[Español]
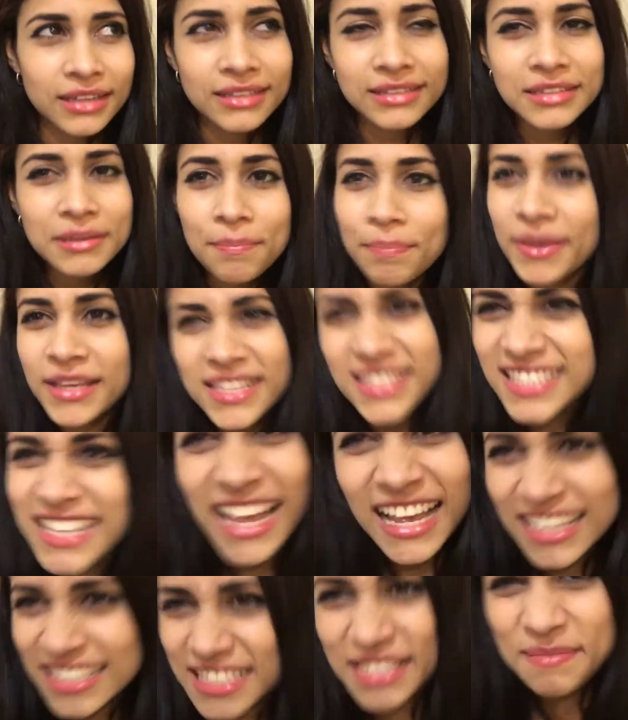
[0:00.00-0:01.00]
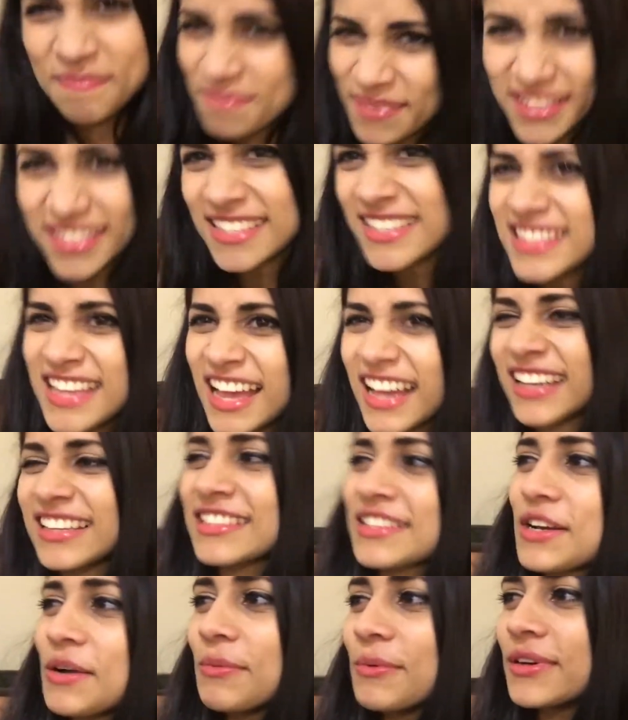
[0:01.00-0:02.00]
sin pensar, sin pensar,
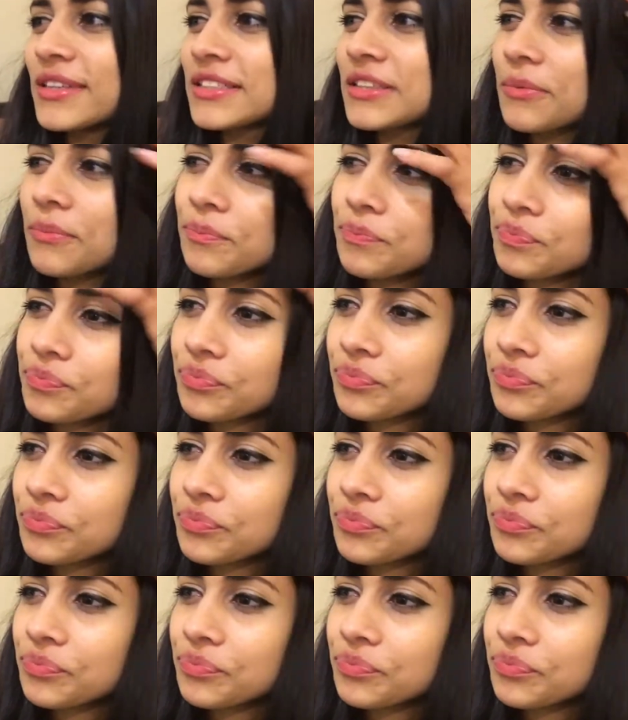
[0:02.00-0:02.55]
así como dicen.